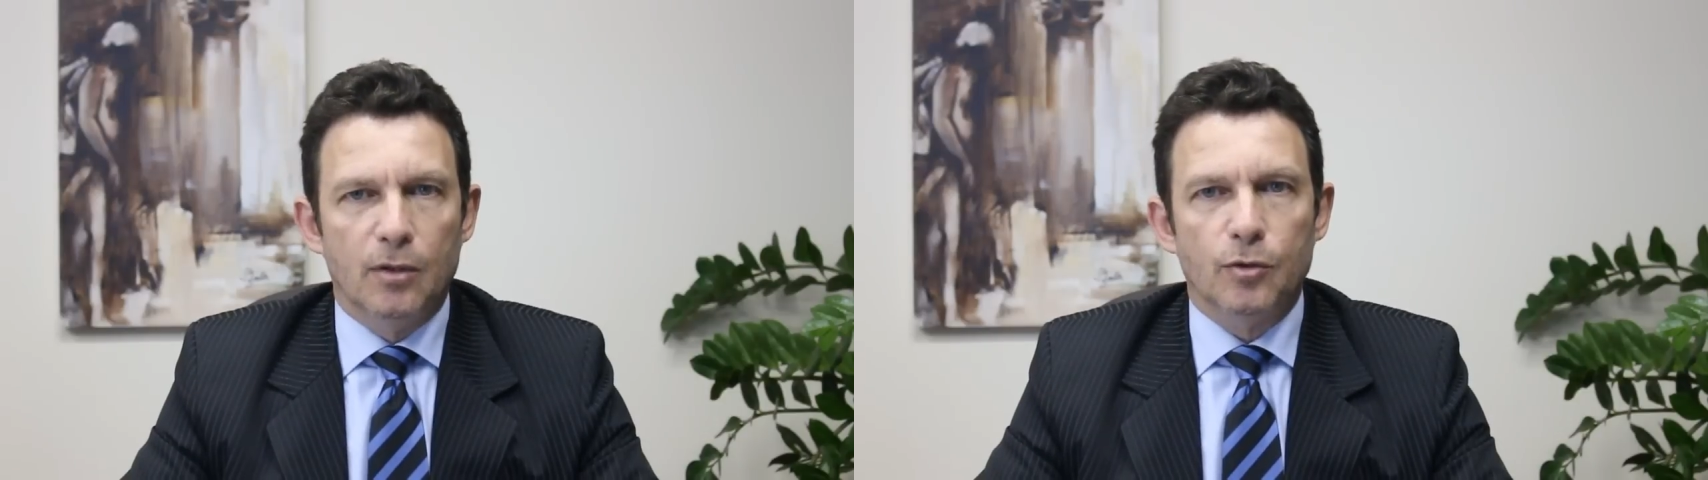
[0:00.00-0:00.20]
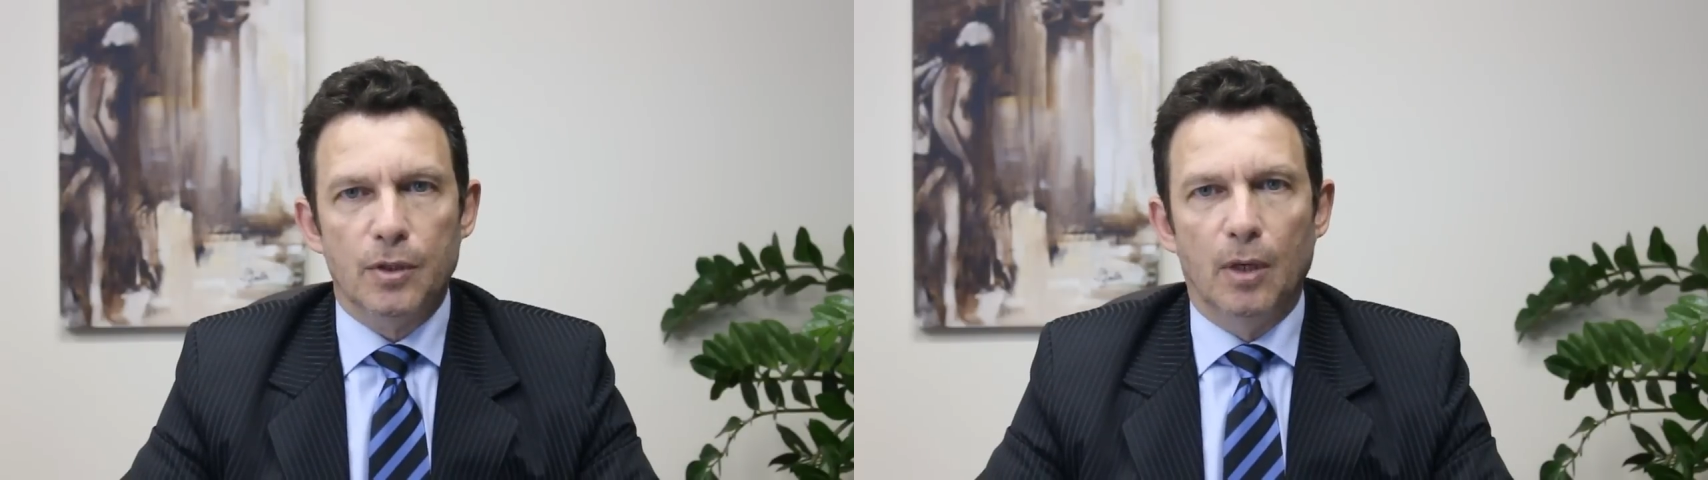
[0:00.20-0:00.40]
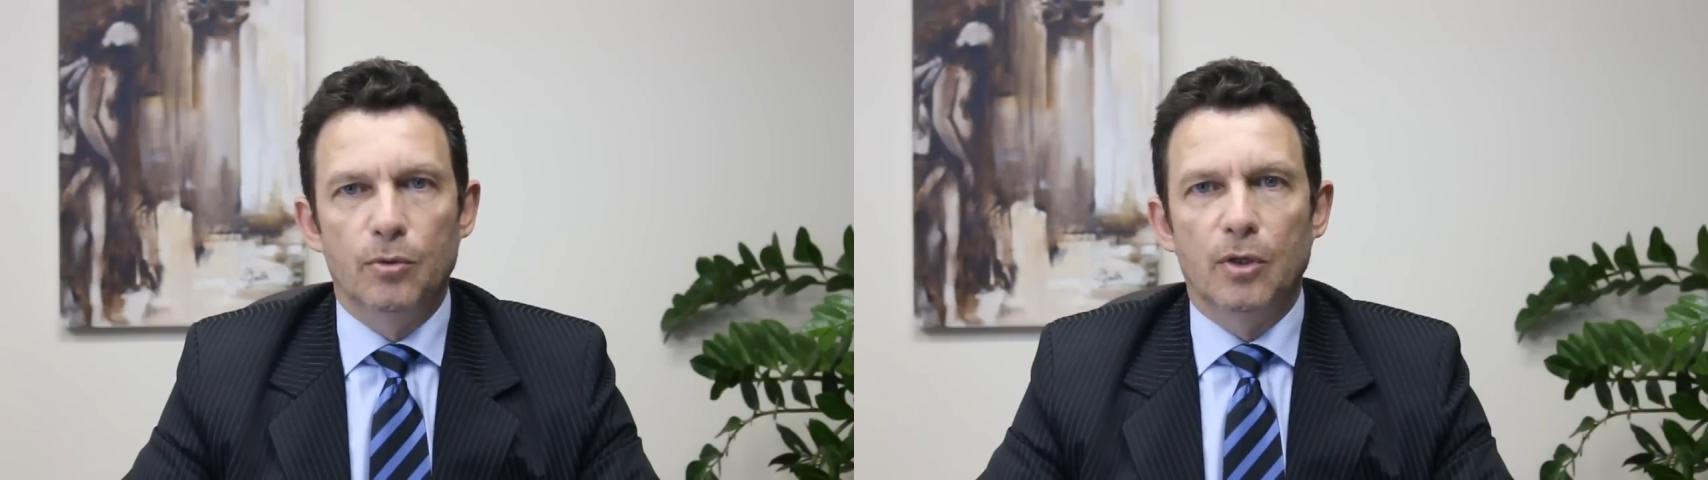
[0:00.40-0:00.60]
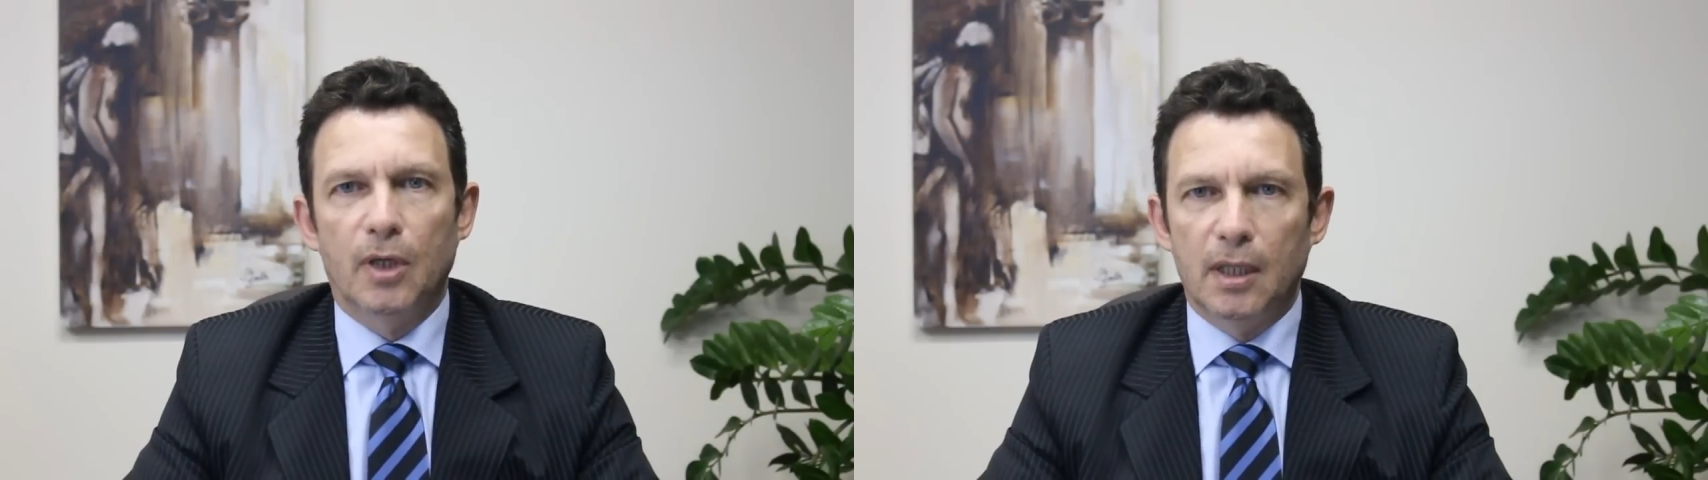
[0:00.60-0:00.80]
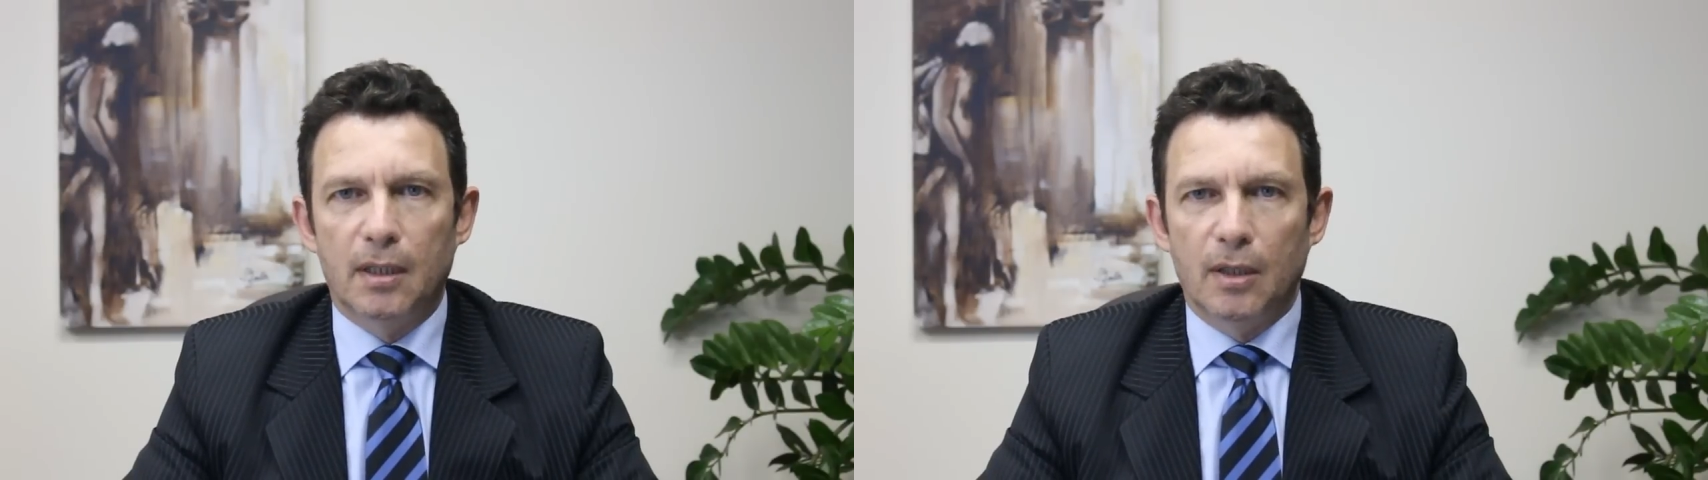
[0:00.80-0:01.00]
Estos son
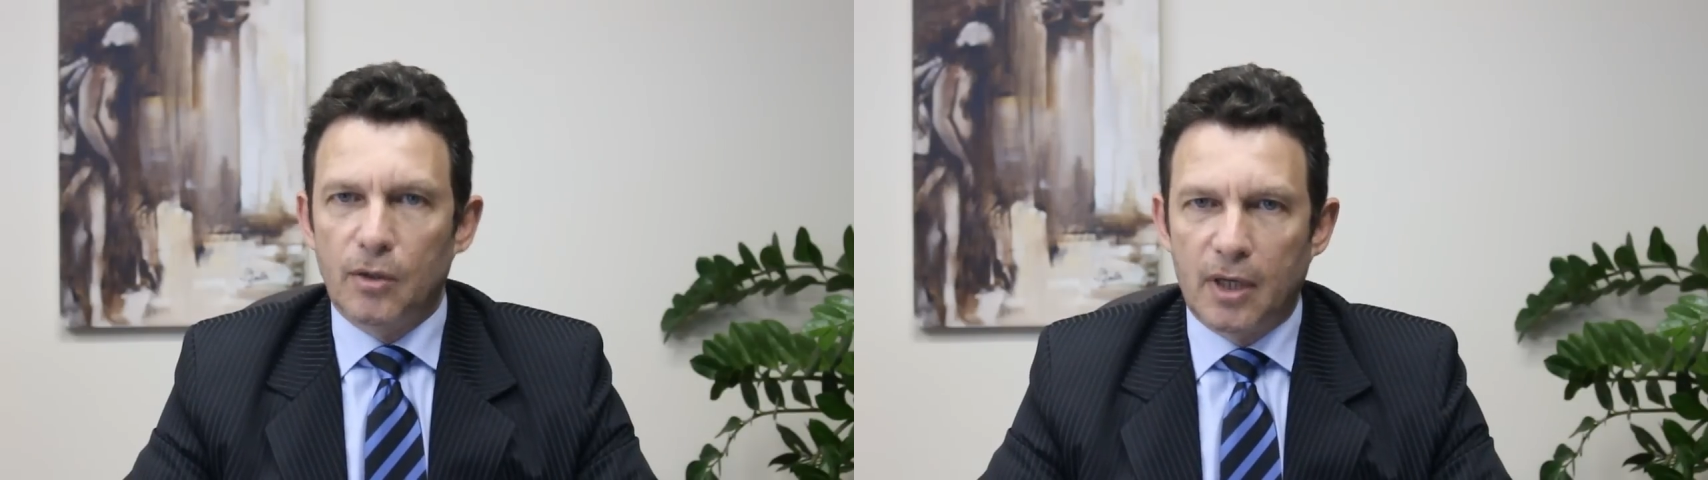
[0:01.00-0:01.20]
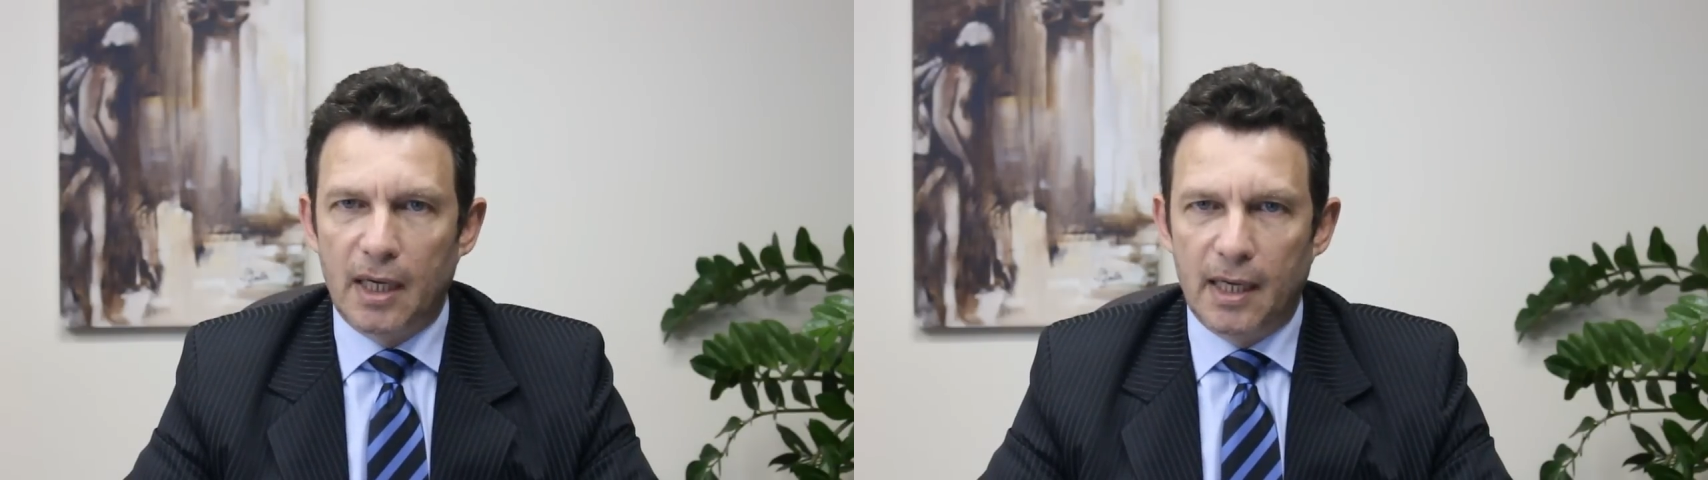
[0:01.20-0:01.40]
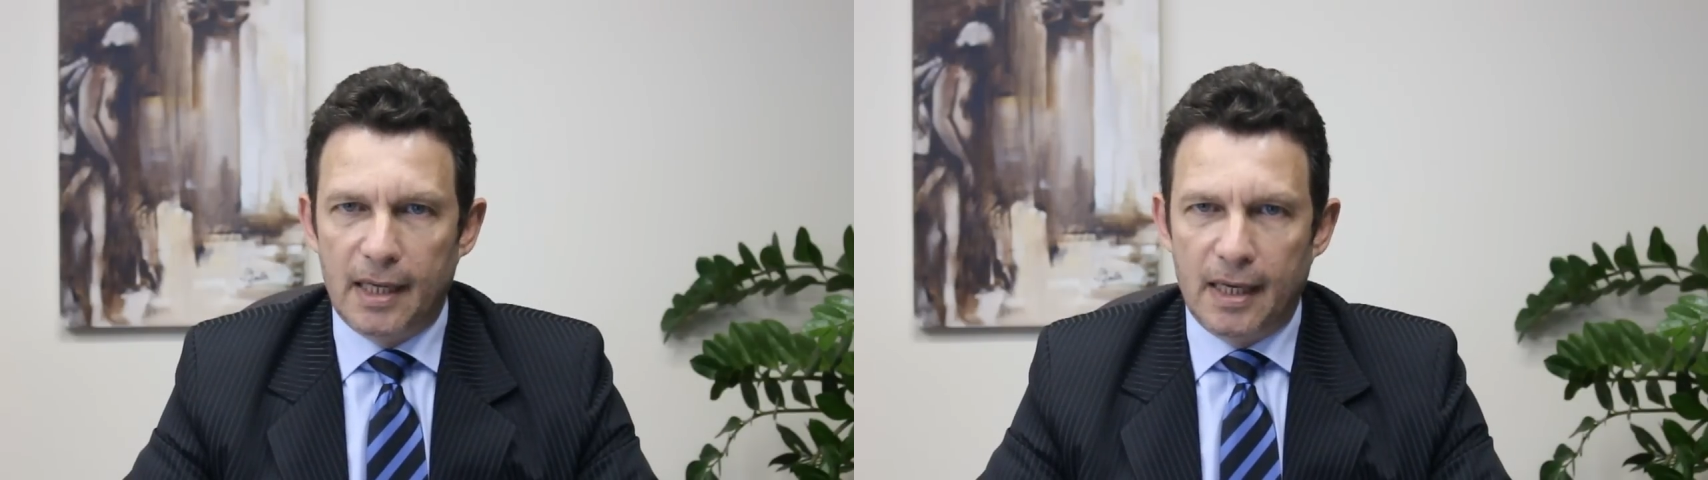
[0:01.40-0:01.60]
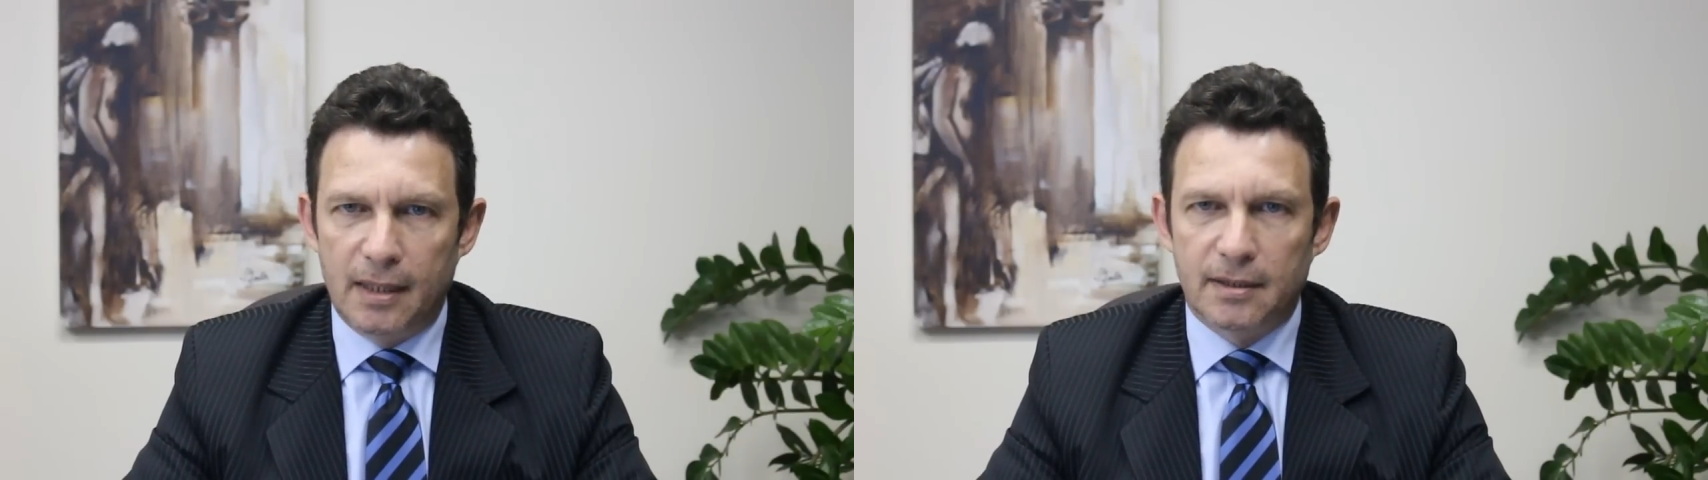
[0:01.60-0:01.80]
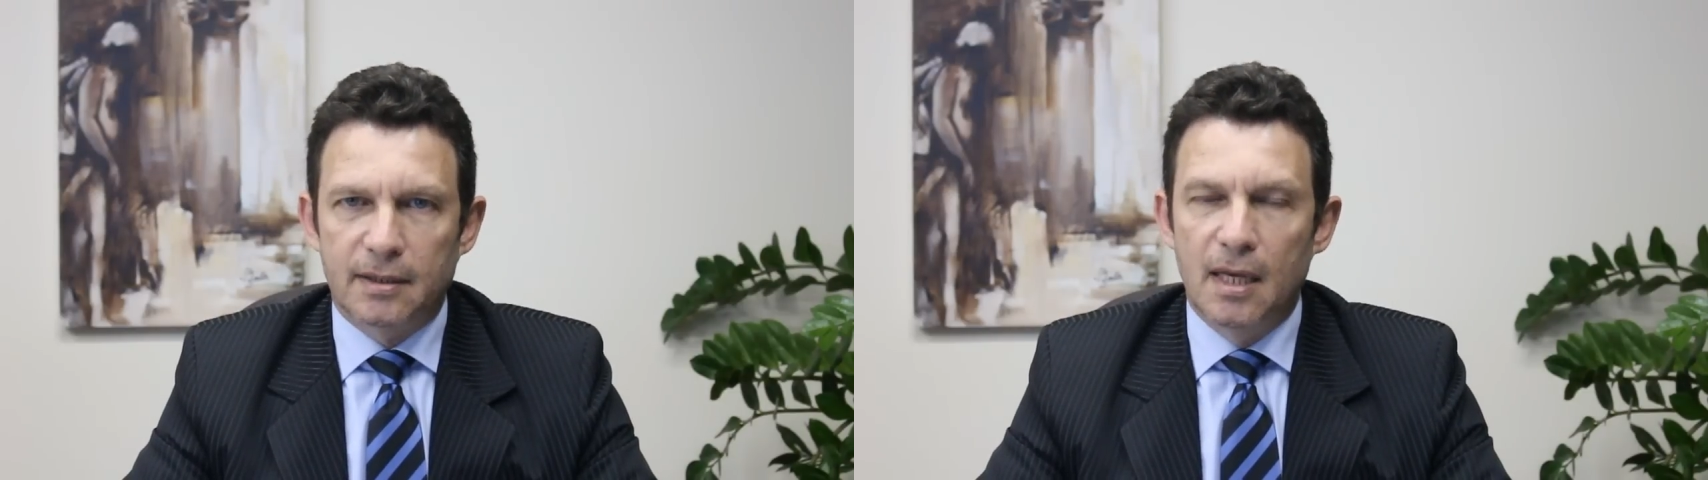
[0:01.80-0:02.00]
algunos criterios
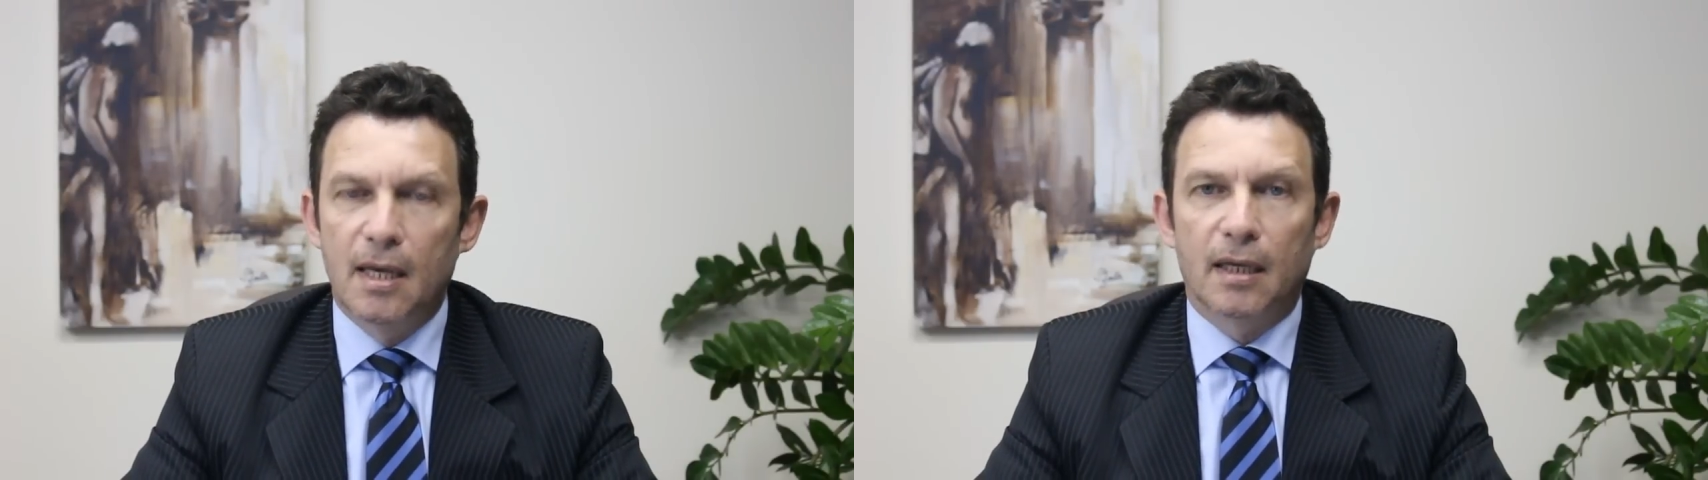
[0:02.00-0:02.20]
generales